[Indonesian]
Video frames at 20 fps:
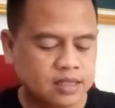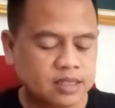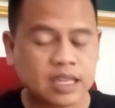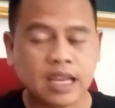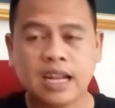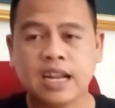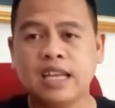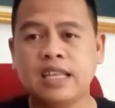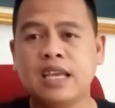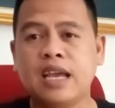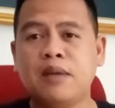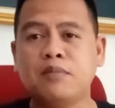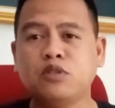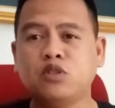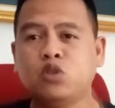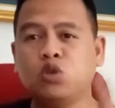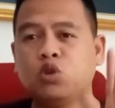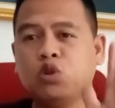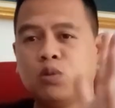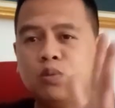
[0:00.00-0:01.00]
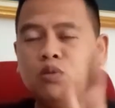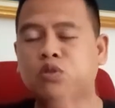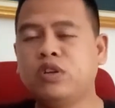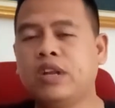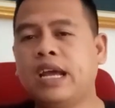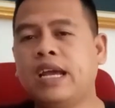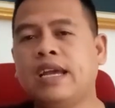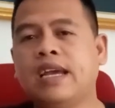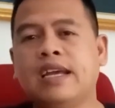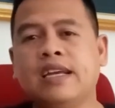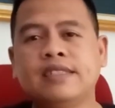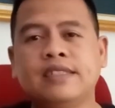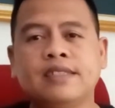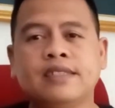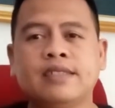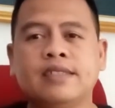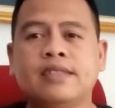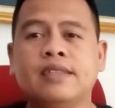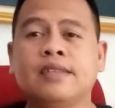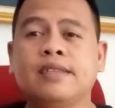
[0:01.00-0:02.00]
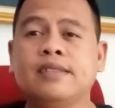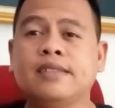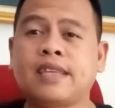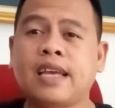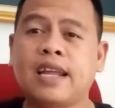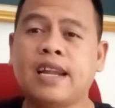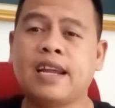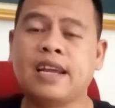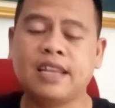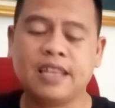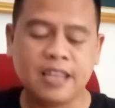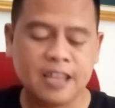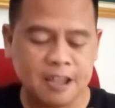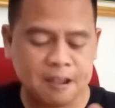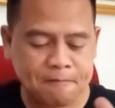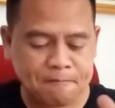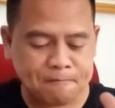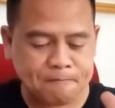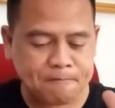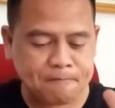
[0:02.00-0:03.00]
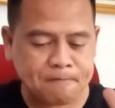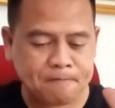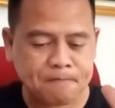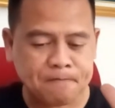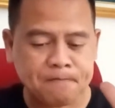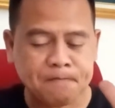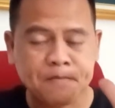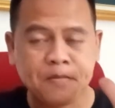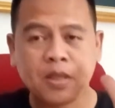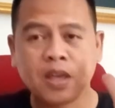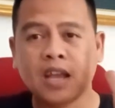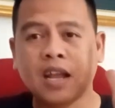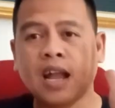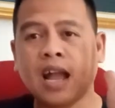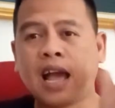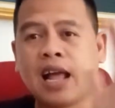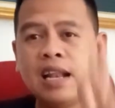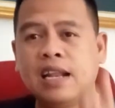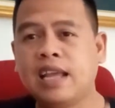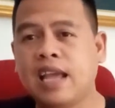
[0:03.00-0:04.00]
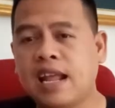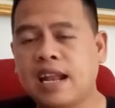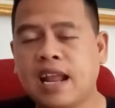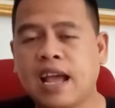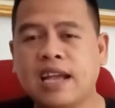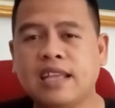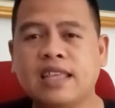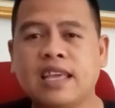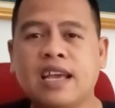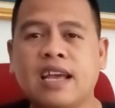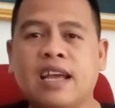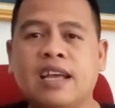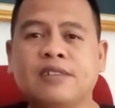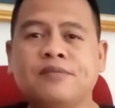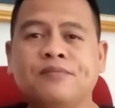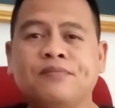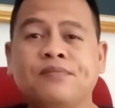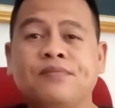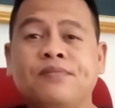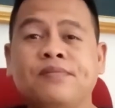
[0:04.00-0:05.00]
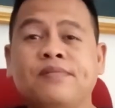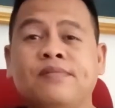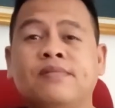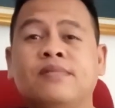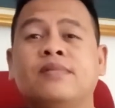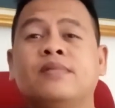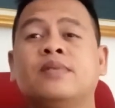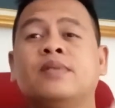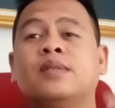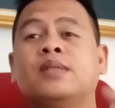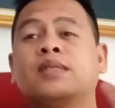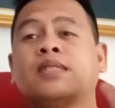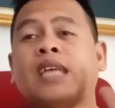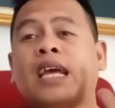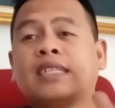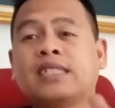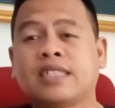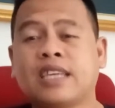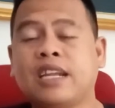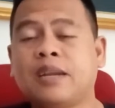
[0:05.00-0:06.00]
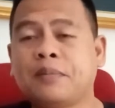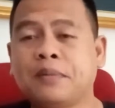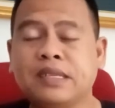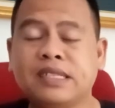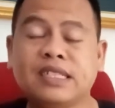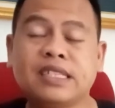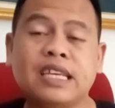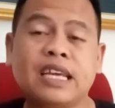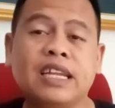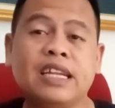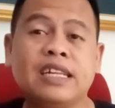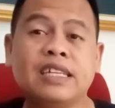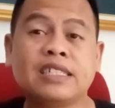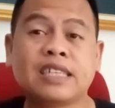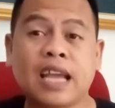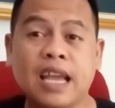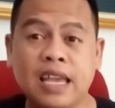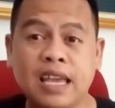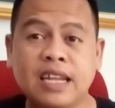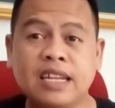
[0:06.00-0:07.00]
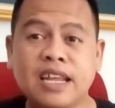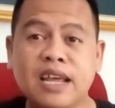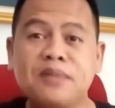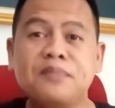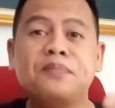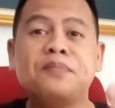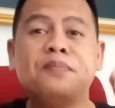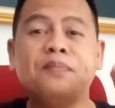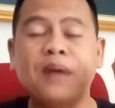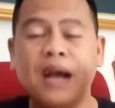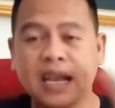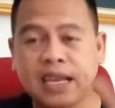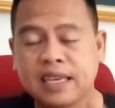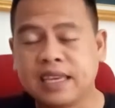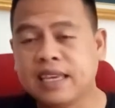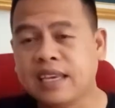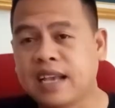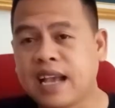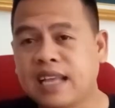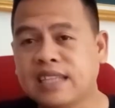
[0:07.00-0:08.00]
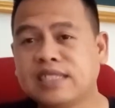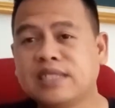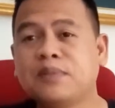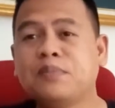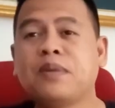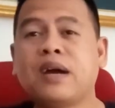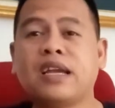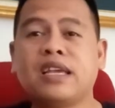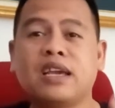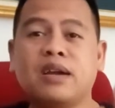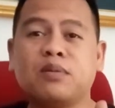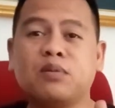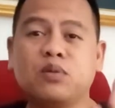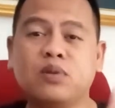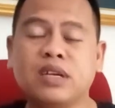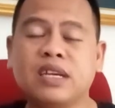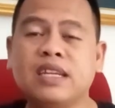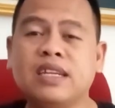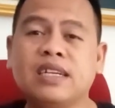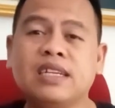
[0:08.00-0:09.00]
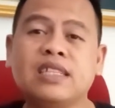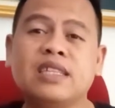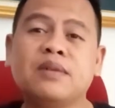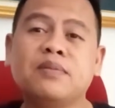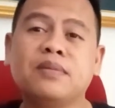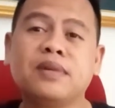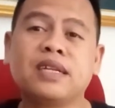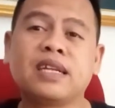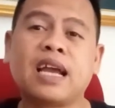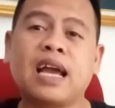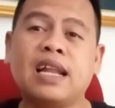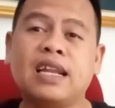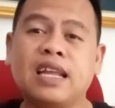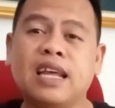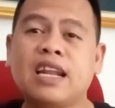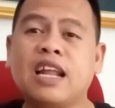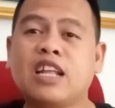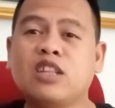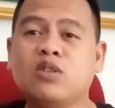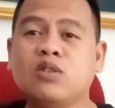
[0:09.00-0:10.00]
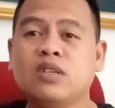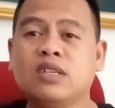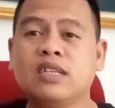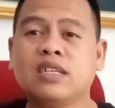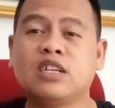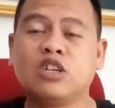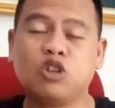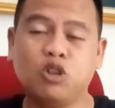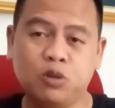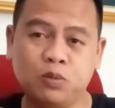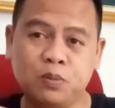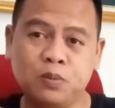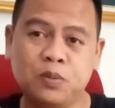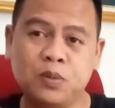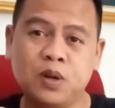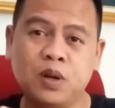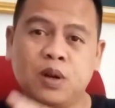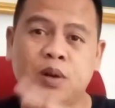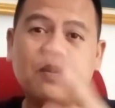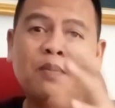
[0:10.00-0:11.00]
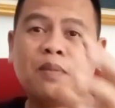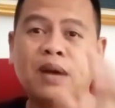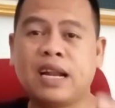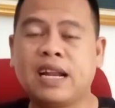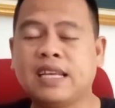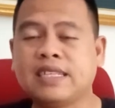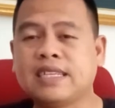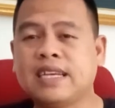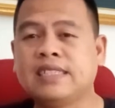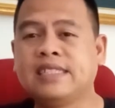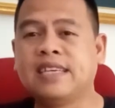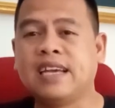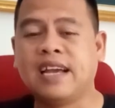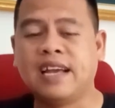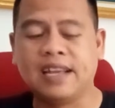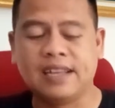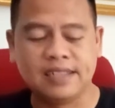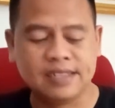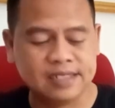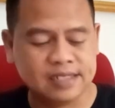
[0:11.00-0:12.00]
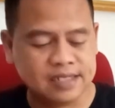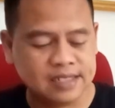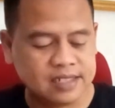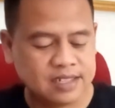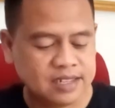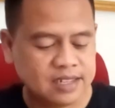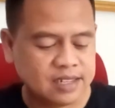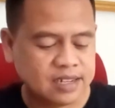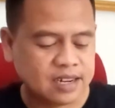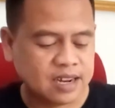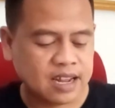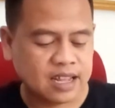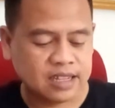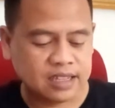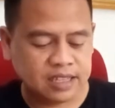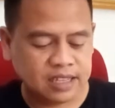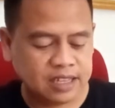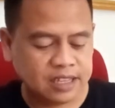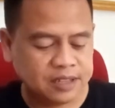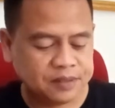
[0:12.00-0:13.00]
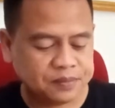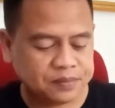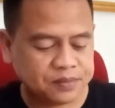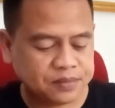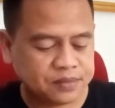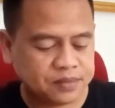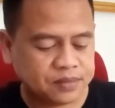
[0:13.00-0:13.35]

caranya cukup mudah ya caranya kalian hanya subscribe ke channel saya dan bagikan sebanyak mungkin ke teman kalian atau ke grup mana saja nanti